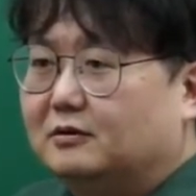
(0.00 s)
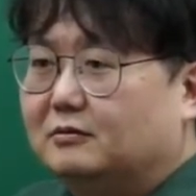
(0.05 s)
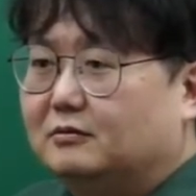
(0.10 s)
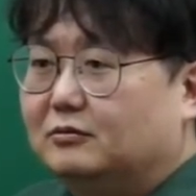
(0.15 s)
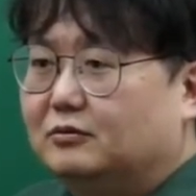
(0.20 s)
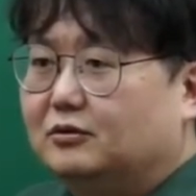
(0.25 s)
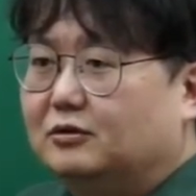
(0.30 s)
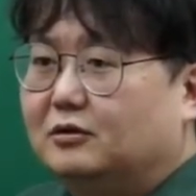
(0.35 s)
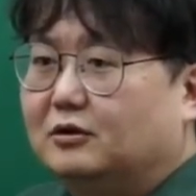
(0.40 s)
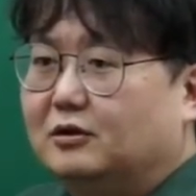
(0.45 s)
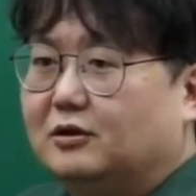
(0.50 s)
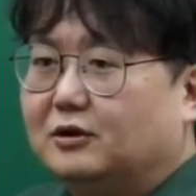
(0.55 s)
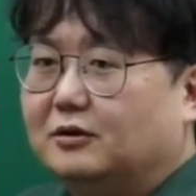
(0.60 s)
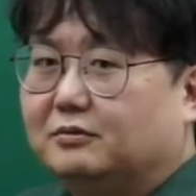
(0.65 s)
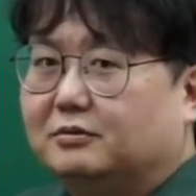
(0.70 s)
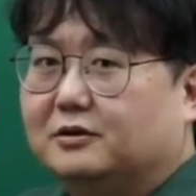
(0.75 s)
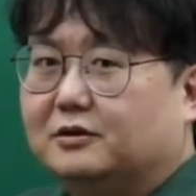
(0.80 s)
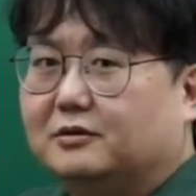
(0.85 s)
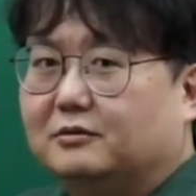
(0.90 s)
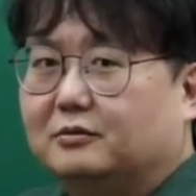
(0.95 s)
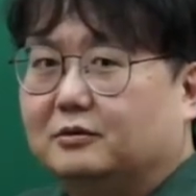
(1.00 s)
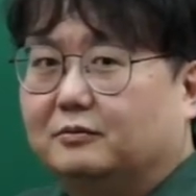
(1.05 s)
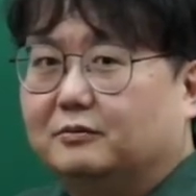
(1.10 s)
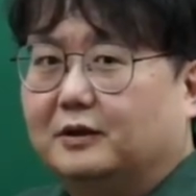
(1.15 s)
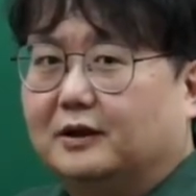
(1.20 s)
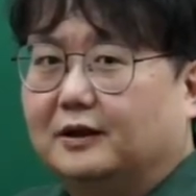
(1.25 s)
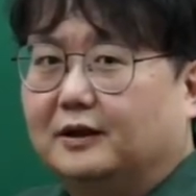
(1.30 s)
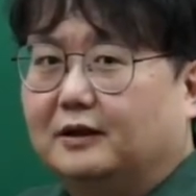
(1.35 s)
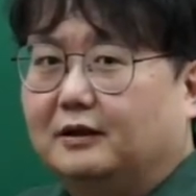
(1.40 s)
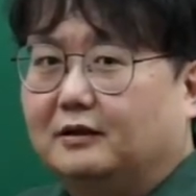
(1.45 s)
물건이 없어서 못
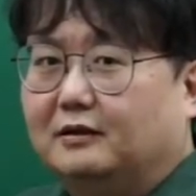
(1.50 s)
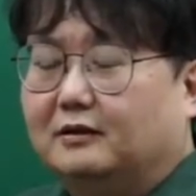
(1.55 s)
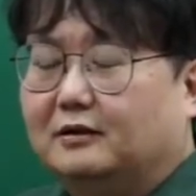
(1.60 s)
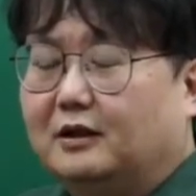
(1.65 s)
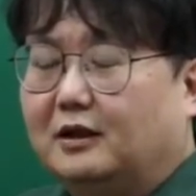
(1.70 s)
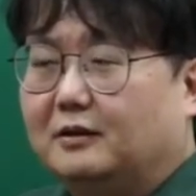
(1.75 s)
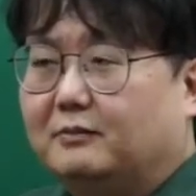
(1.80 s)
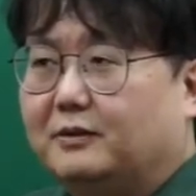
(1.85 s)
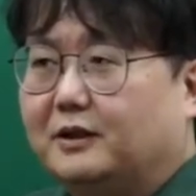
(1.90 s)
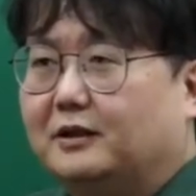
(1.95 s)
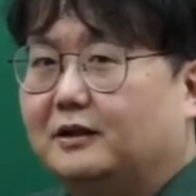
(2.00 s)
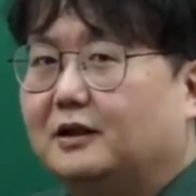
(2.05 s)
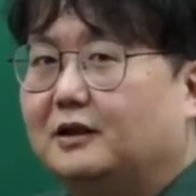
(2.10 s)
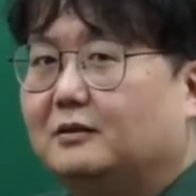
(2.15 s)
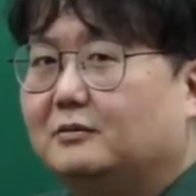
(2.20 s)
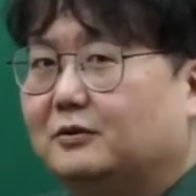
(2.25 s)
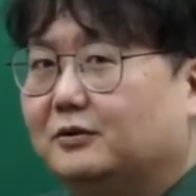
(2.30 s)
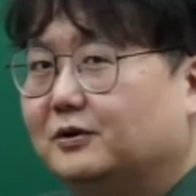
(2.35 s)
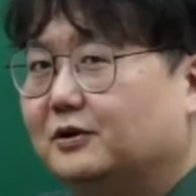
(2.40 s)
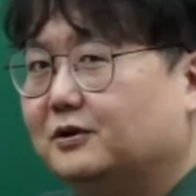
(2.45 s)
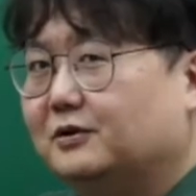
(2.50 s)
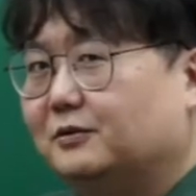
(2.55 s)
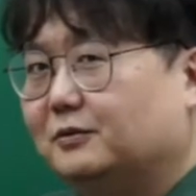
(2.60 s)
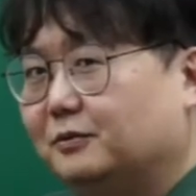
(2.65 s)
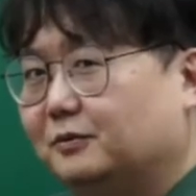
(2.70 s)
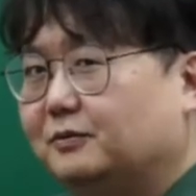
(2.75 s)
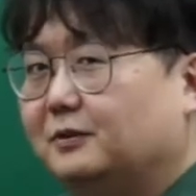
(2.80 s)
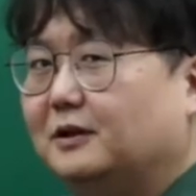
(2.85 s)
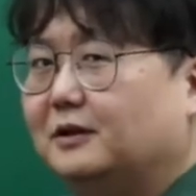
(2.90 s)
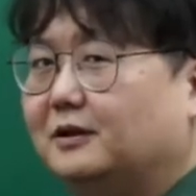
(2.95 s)
판다? 아니 배달을 못해서
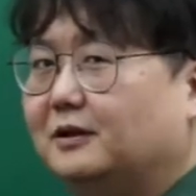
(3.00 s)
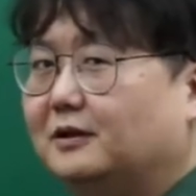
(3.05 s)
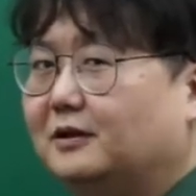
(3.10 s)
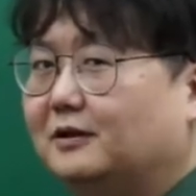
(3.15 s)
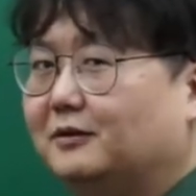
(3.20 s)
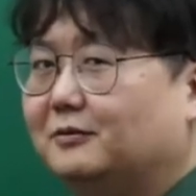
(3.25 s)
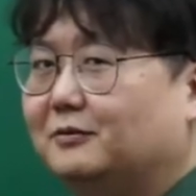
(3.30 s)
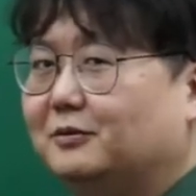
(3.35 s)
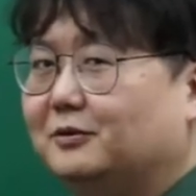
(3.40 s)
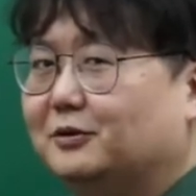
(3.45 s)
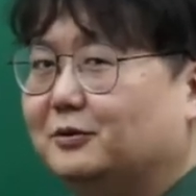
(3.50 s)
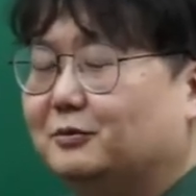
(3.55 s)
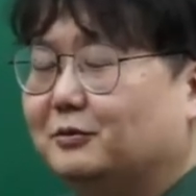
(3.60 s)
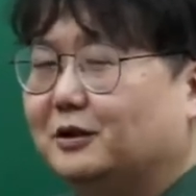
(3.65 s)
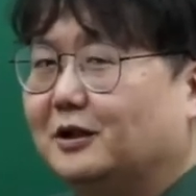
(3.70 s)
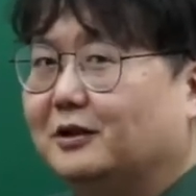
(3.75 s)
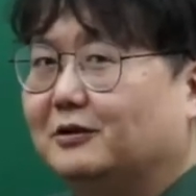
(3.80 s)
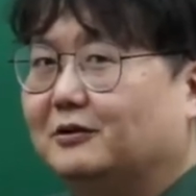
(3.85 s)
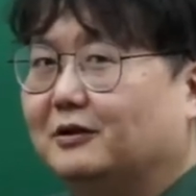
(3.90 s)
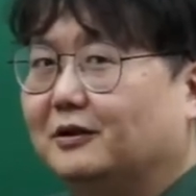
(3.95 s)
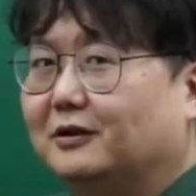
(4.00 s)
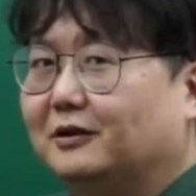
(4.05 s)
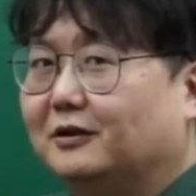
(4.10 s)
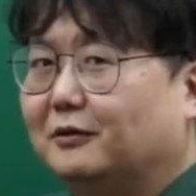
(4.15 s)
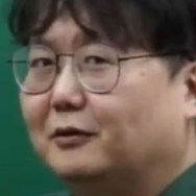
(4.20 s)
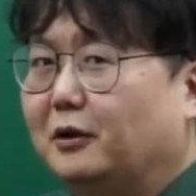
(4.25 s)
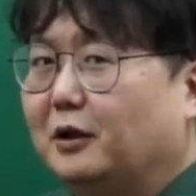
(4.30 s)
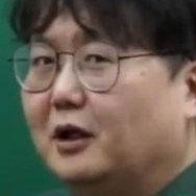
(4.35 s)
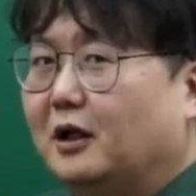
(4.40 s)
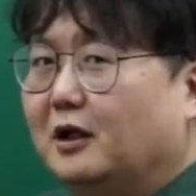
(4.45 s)
못 판다라고 보시면 될 것
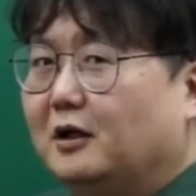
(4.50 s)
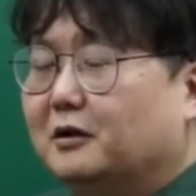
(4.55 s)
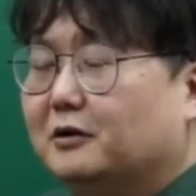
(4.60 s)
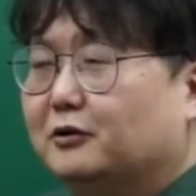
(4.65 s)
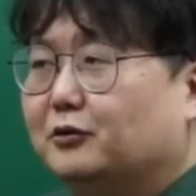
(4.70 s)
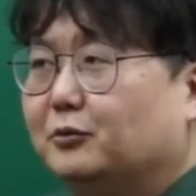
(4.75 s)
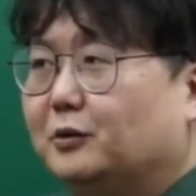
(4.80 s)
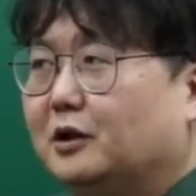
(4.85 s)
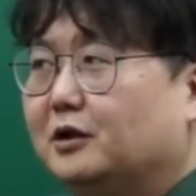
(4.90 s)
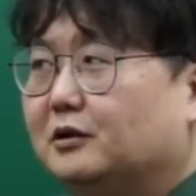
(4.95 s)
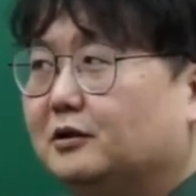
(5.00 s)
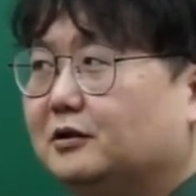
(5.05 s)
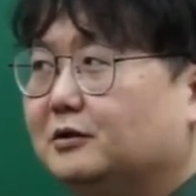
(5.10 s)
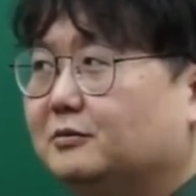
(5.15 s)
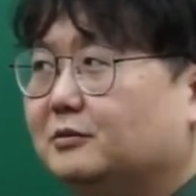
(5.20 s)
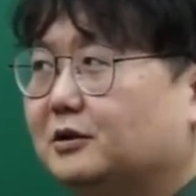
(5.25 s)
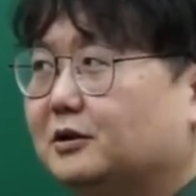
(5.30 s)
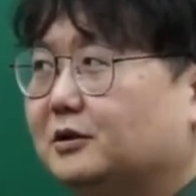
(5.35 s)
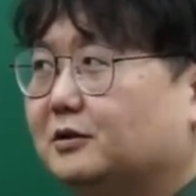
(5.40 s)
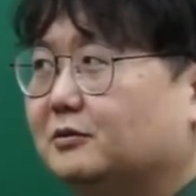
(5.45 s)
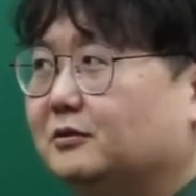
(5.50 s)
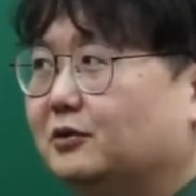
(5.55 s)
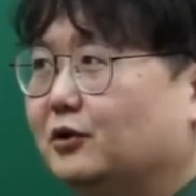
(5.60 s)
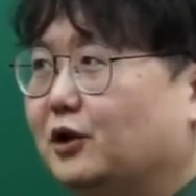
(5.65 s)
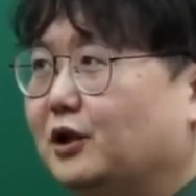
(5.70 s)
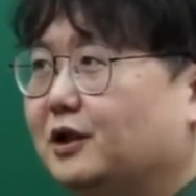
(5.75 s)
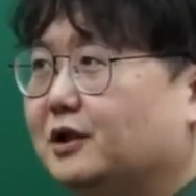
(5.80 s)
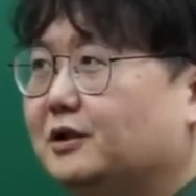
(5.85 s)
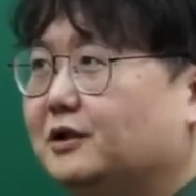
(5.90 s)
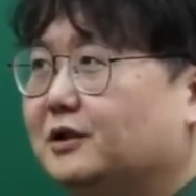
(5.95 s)
같아요. 그만큼 지금
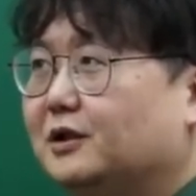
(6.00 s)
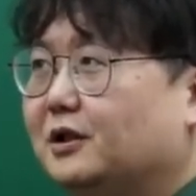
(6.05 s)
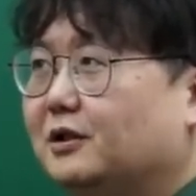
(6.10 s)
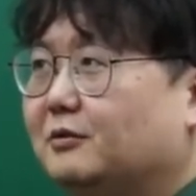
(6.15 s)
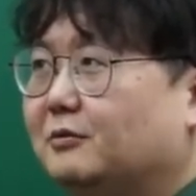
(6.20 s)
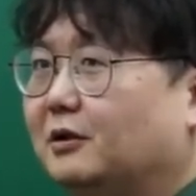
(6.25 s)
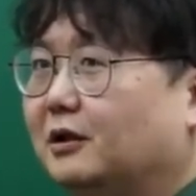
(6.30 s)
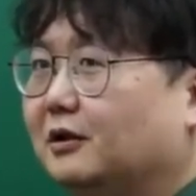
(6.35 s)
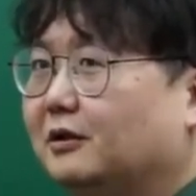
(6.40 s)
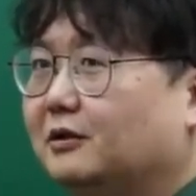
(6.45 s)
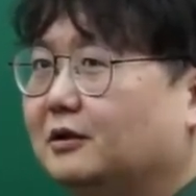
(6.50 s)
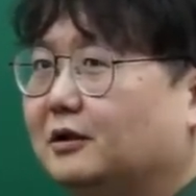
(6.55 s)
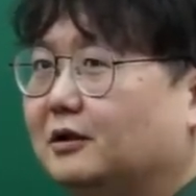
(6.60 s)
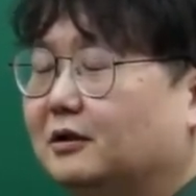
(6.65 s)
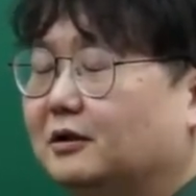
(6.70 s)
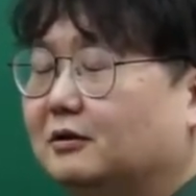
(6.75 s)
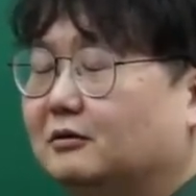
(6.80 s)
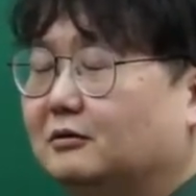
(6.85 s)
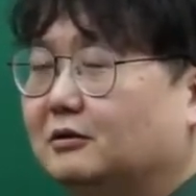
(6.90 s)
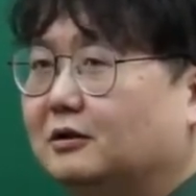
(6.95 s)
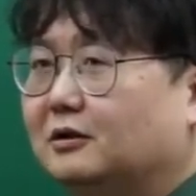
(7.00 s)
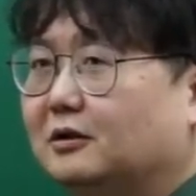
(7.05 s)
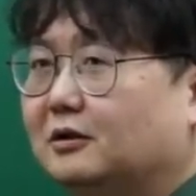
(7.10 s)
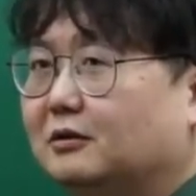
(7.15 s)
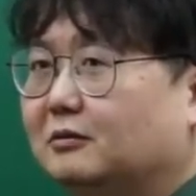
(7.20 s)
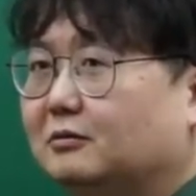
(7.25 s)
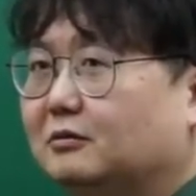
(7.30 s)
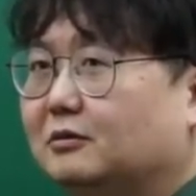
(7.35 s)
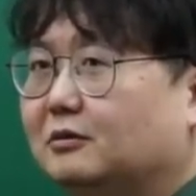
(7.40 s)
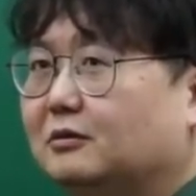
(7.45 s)
굉장히 많은 양이
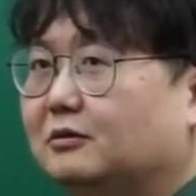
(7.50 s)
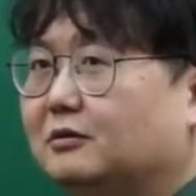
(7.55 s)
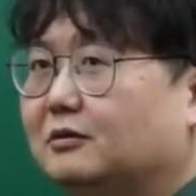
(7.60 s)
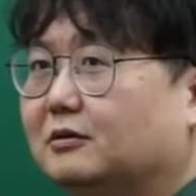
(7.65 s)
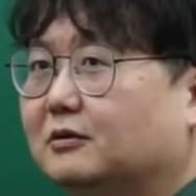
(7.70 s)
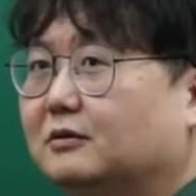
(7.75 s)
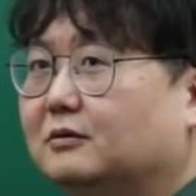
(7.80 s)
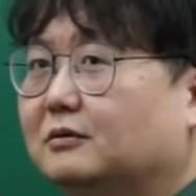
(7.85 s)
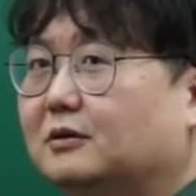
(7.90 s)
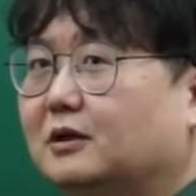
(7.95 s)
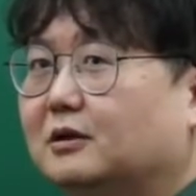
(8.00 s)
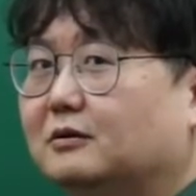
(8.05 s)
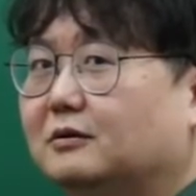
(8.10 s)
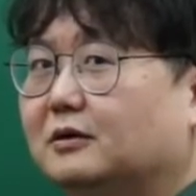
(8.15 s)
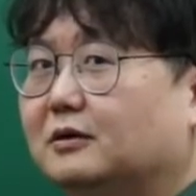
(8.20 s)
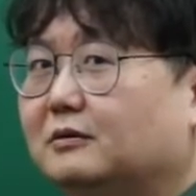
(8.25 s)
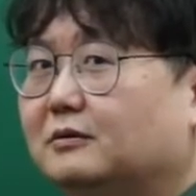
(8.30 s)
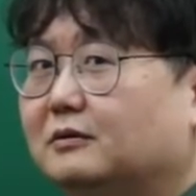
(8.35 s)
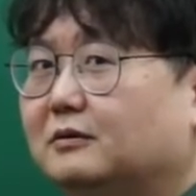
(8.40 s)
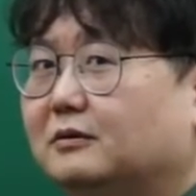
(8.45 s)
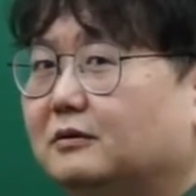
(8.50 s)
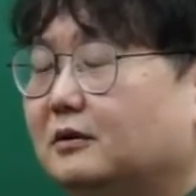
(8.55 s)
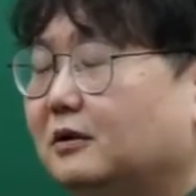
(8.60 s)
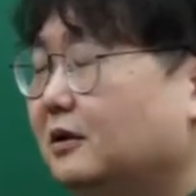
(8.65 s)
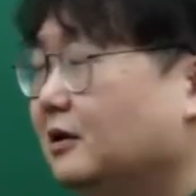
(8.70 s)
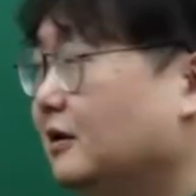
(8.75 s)
우리나라의 물건들을 요구하고 있고